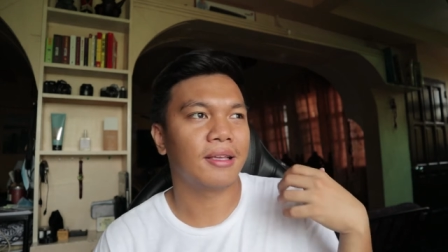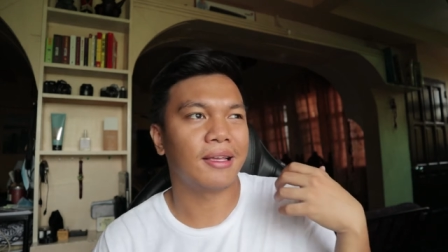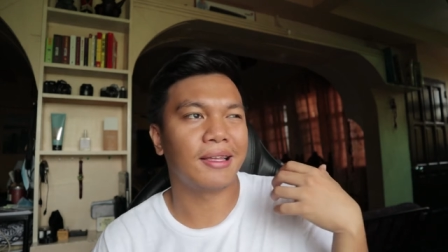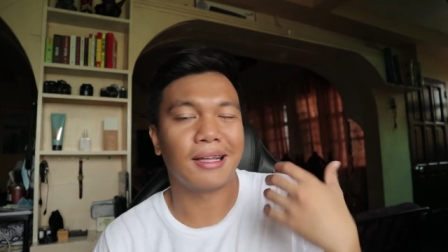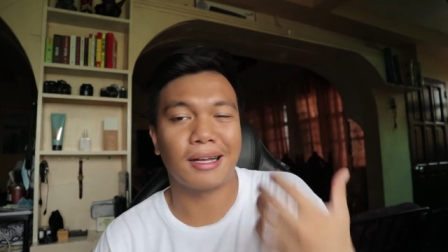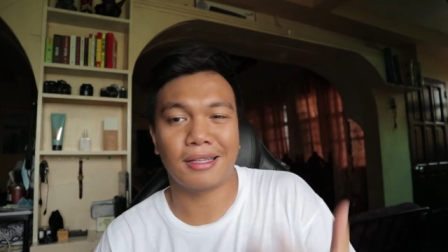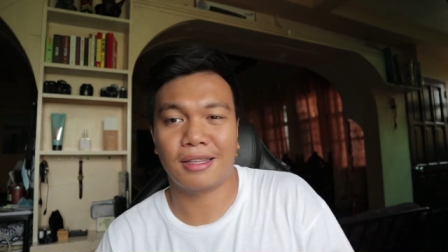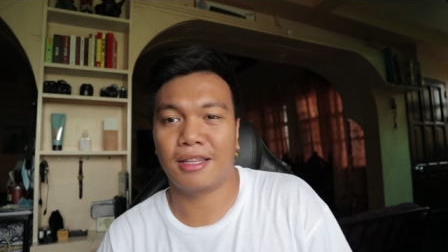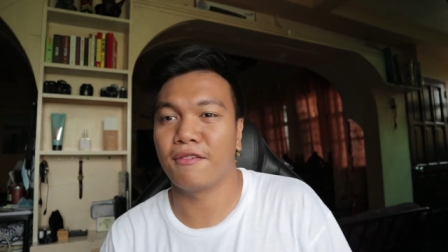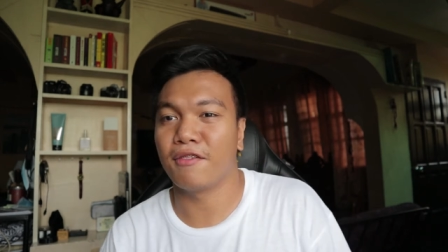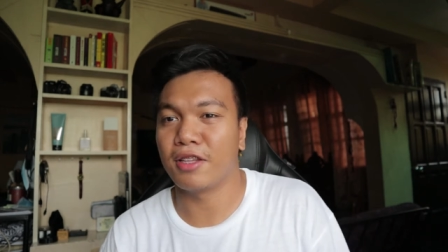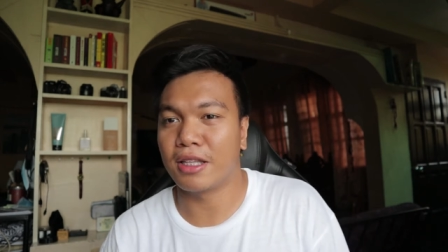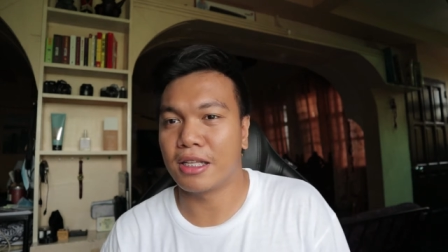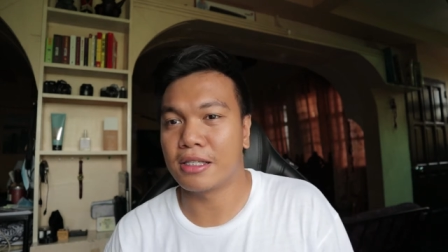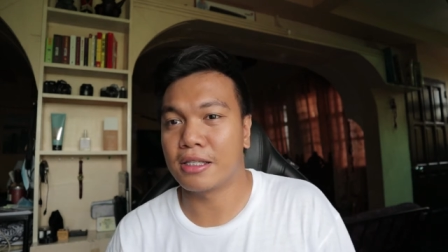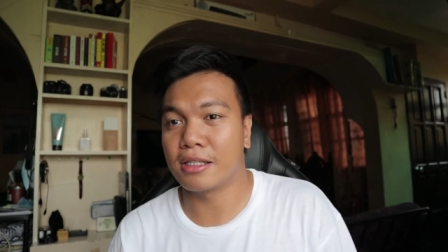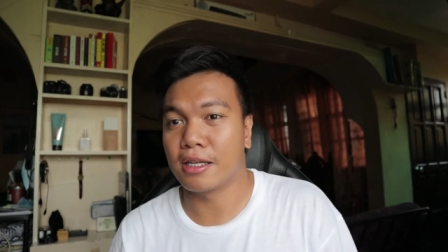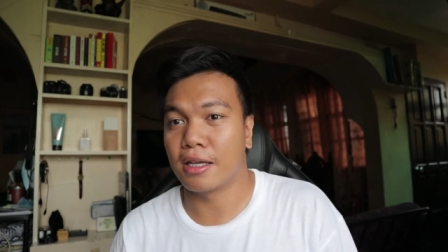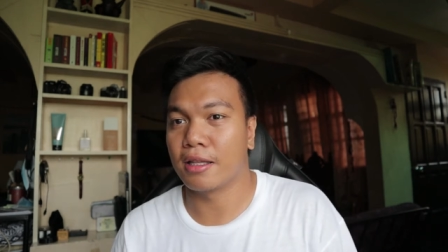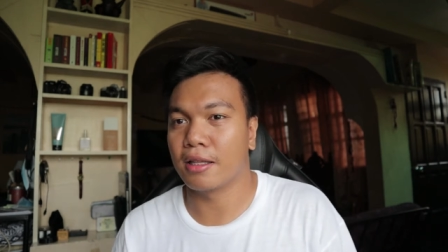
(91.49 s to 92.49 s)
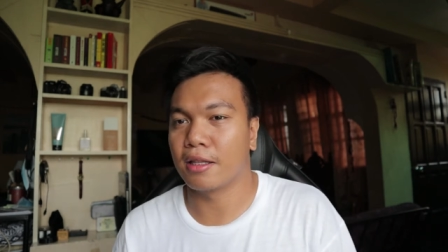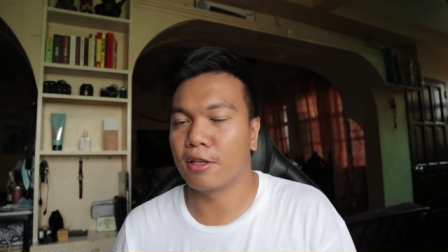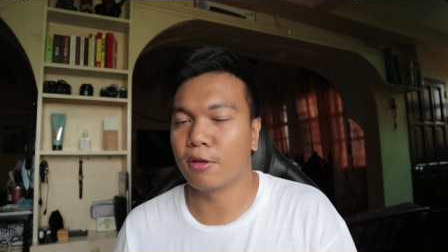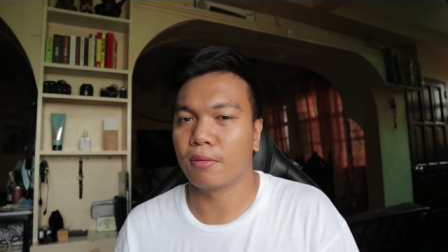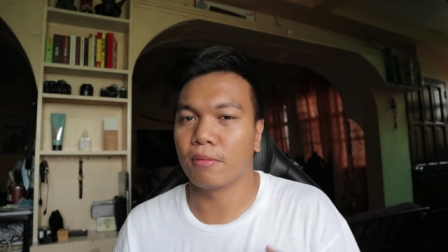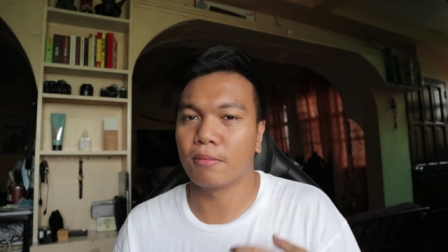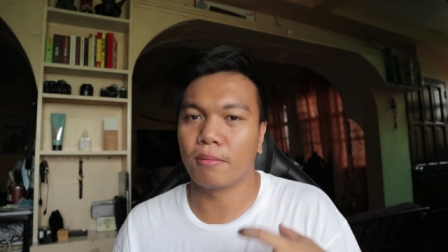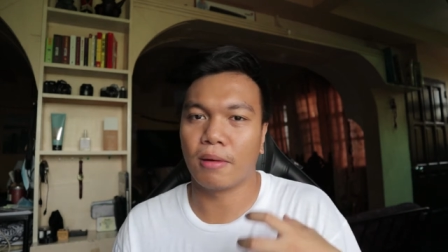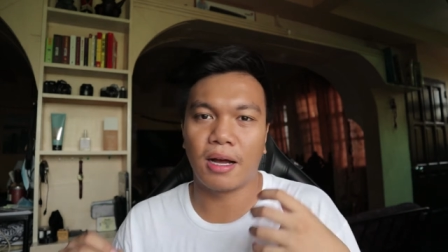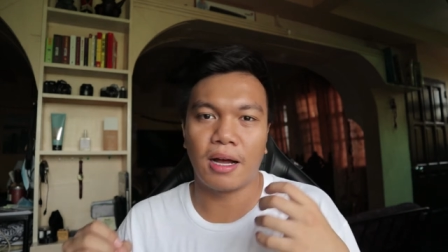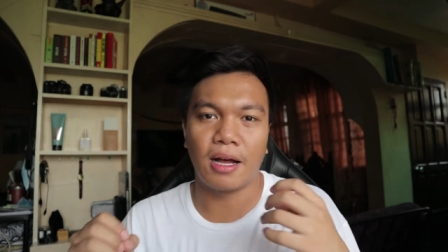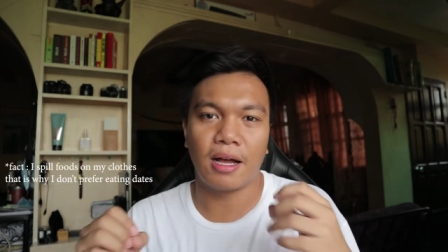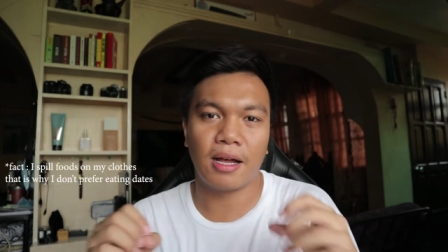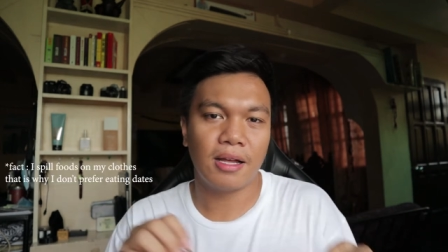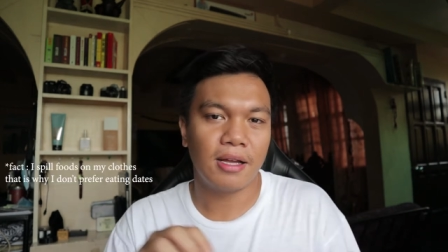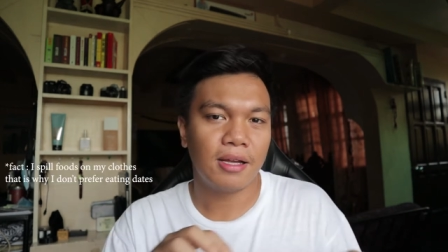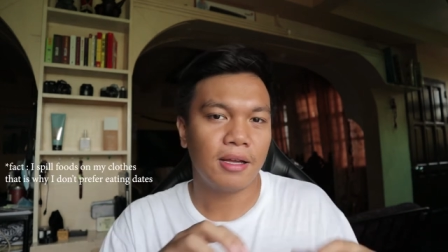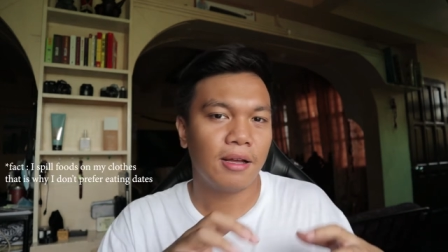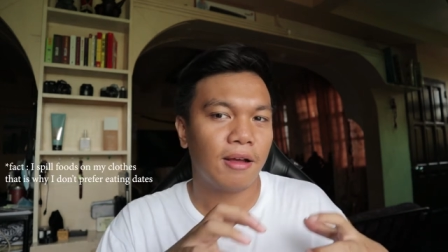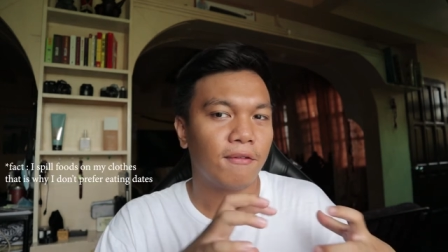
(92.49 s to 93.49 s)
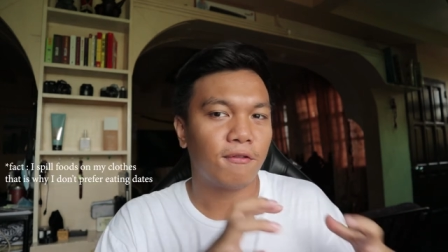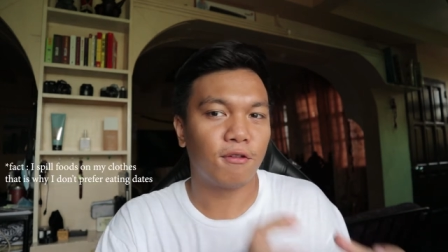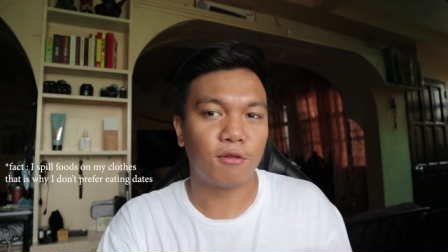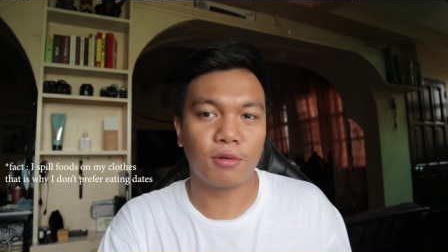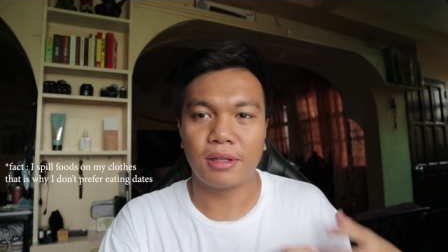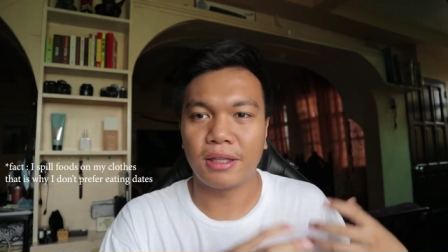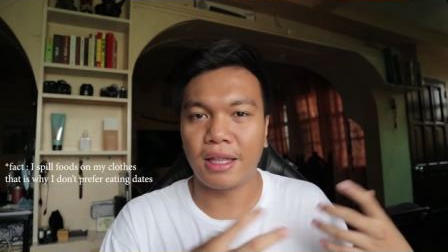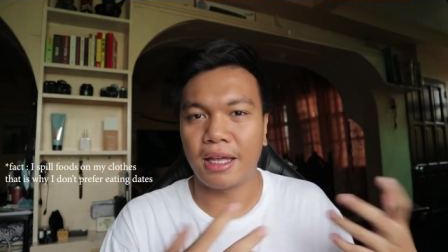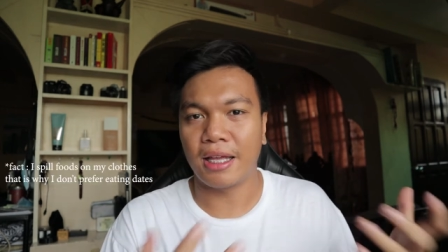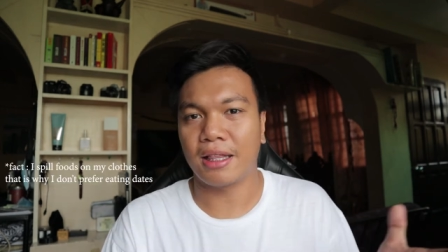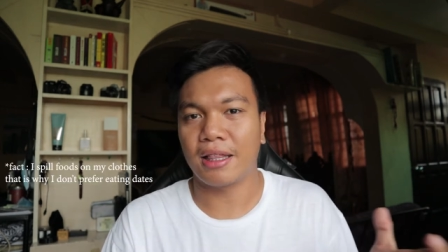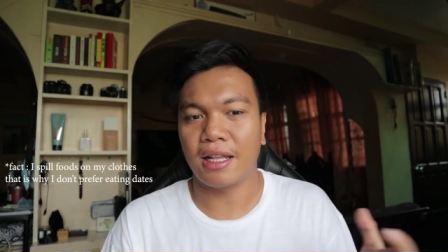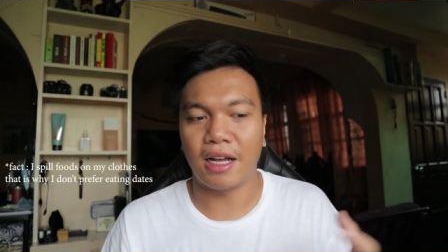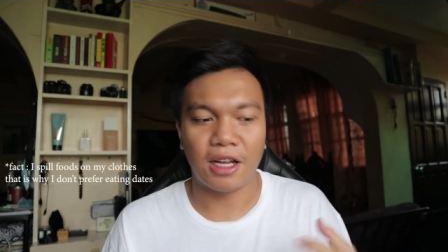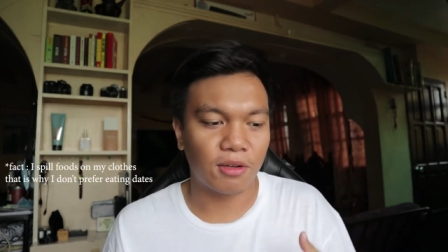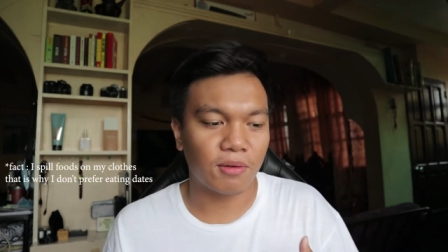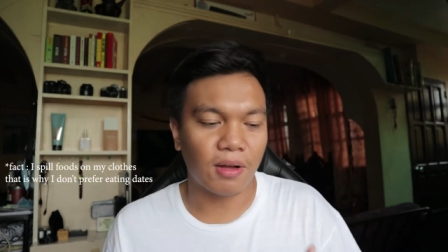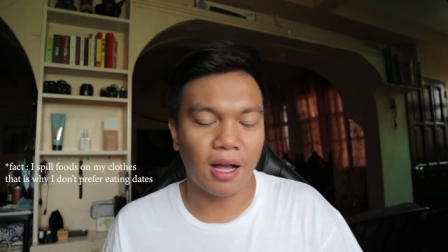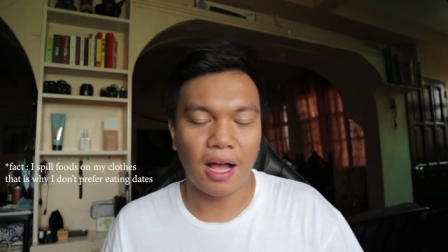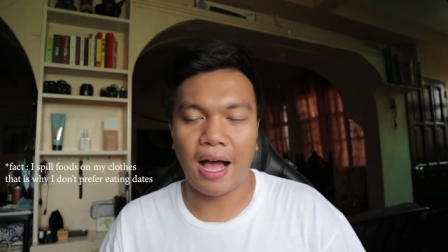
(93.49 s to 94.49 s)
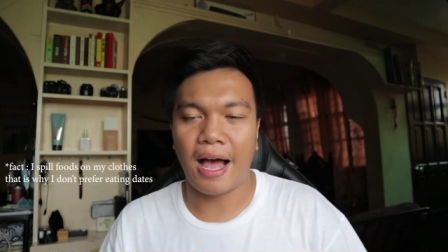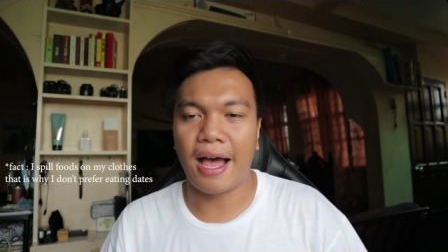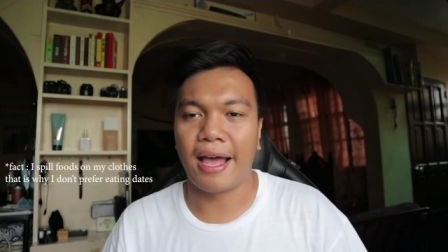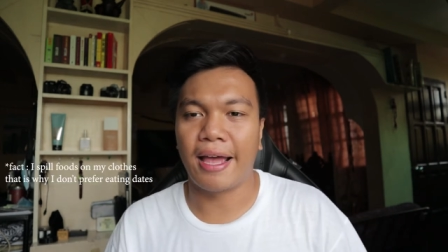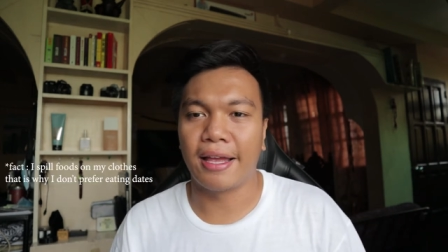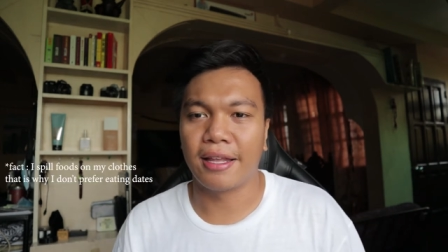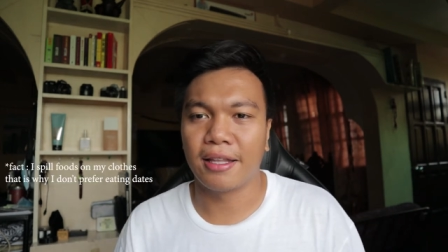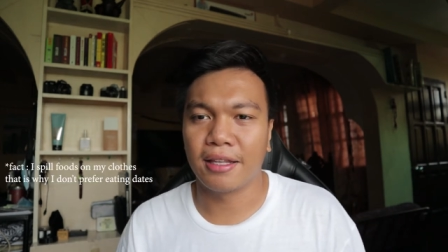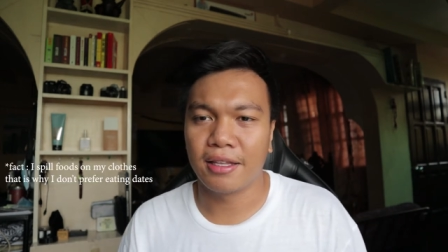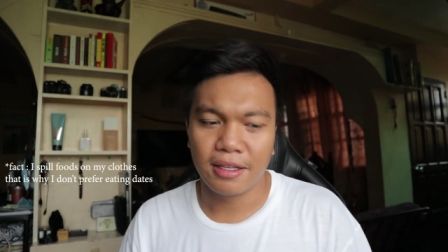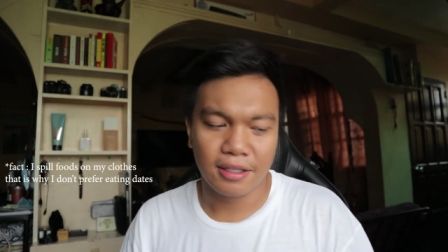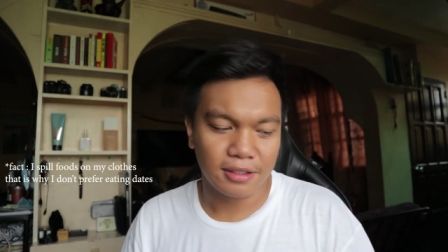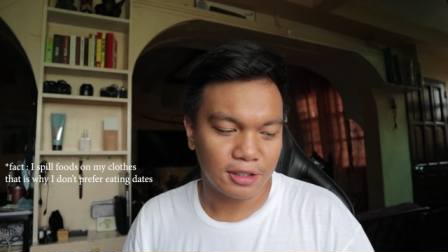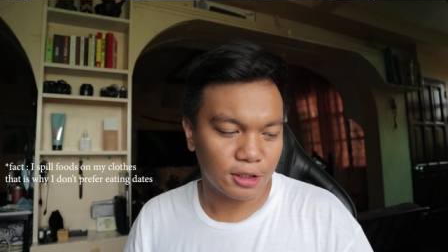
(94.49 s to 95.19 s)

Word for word: in activities than yung mga food date lang yung kakain.